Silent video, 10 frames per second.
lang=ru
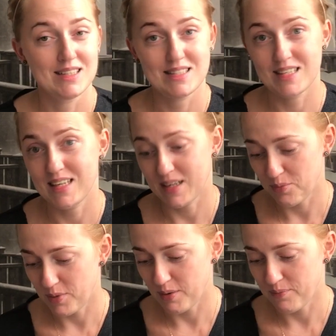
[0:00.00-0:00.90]
с
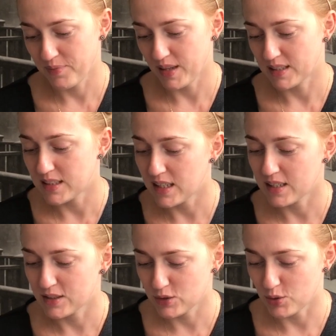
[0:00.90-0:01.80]
Эриком прям
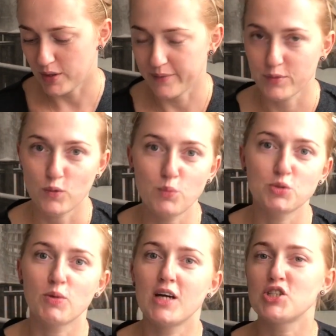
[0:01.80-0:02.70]
отдельная история. Ну, в
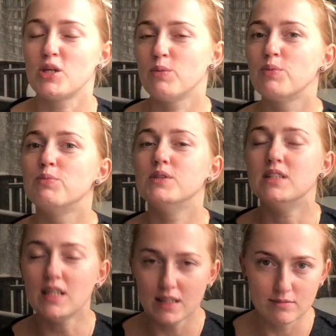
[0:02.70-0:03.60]
общем, кашель мы
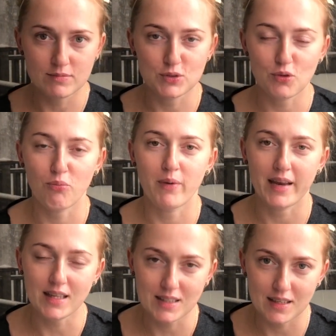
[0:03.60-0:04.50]
победили, все в
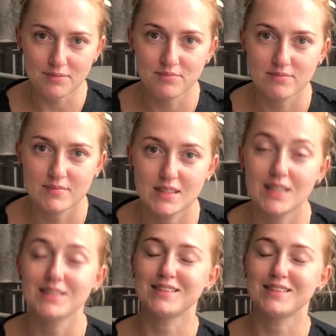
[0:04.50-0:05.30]
порядке, дети